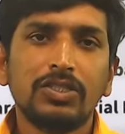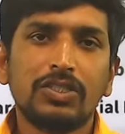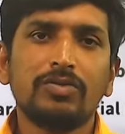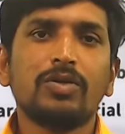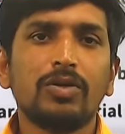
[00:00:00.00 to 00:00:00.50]

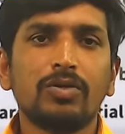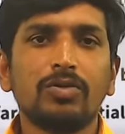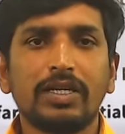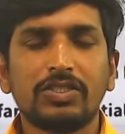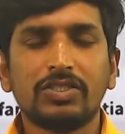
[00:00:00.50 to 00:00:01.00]
చివరి వరకు
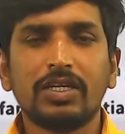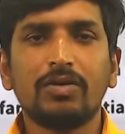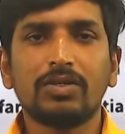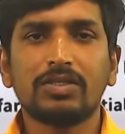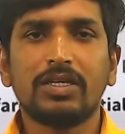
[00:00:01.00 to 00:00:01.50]
ఖచ్చితంగా
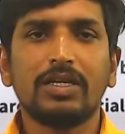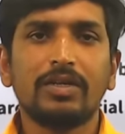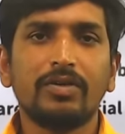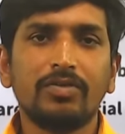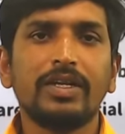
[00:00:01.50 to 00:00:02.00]
ఒకసారి
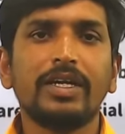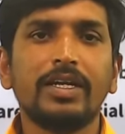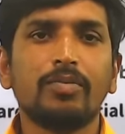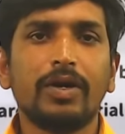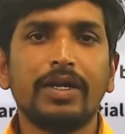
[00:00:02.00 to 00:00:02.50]
వినండి
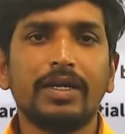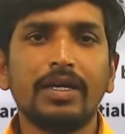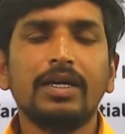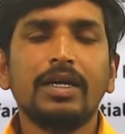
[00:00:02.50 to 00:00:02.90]
ఈ పాయింట్